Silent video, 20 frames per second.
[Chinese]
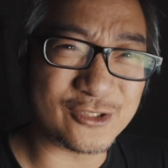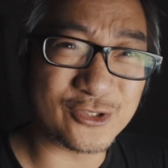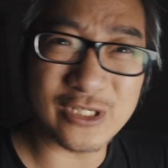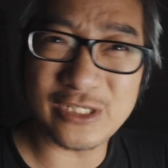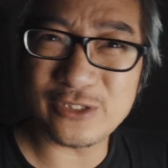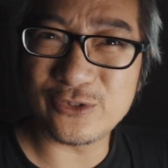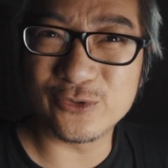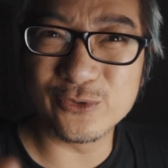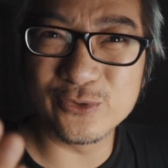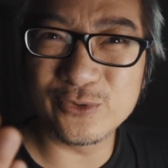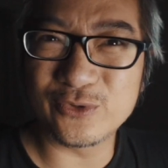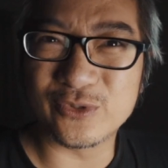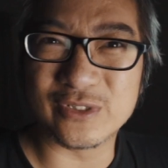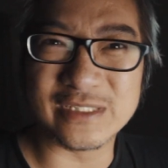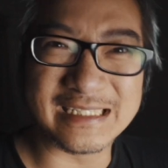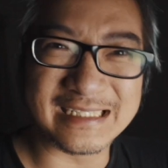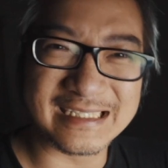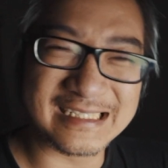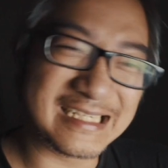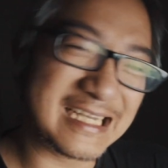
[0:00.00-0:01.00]
所以如果
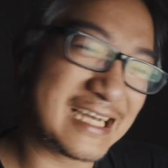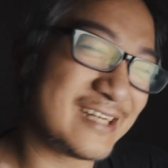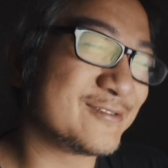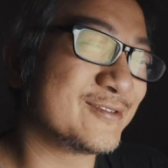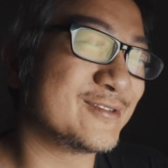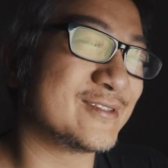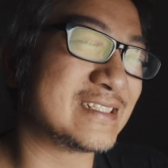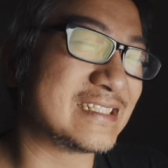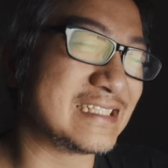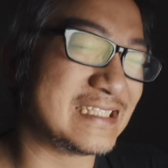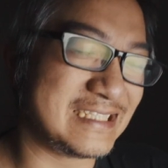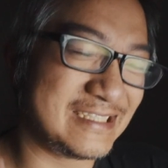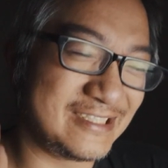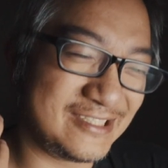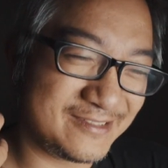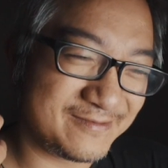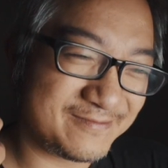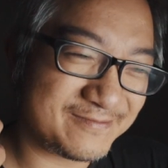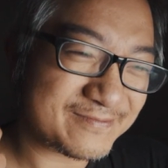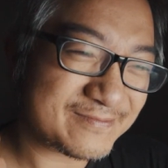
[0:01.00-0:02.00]
你是看我的
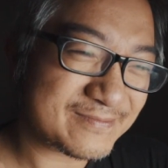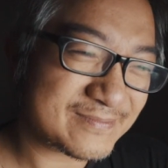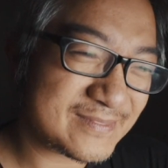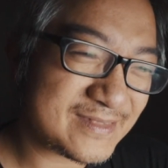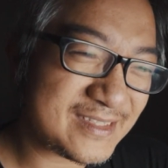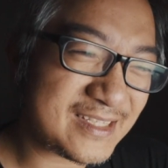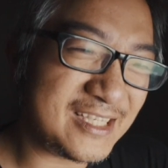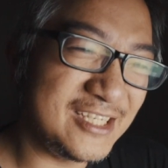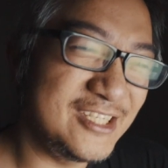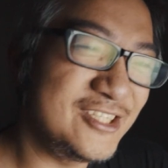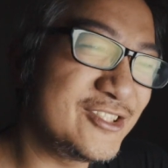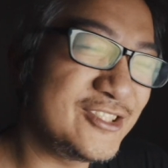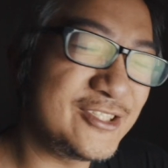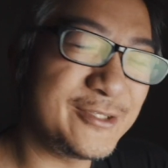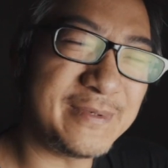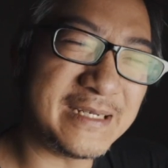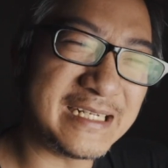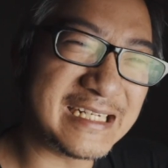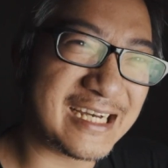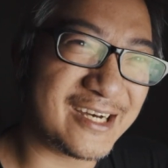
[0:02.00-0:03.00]

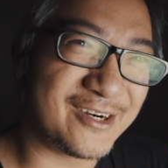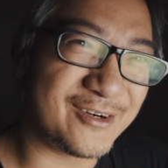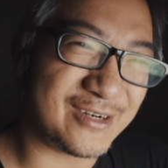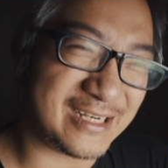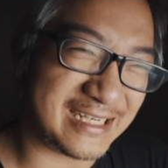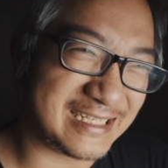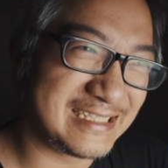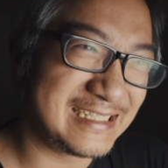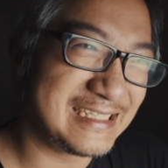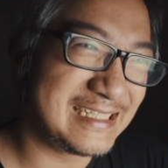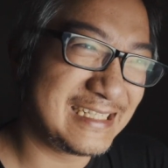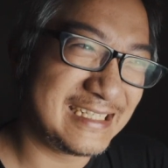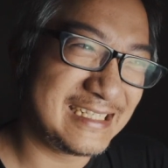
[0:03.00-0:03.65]
YouTube 频道的话，